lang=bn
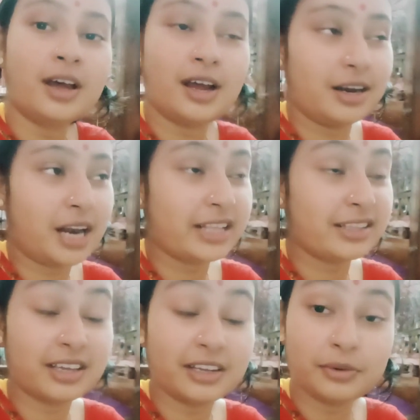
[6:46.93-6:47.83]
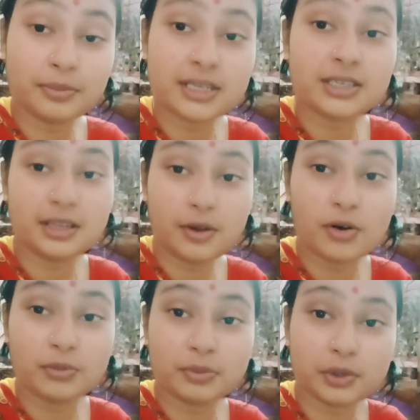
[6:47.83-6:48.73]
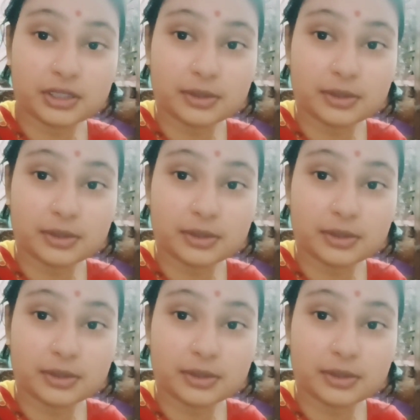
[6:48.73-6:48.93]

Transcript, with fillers: আর আজকে একটু বেশি গরম পড়েছে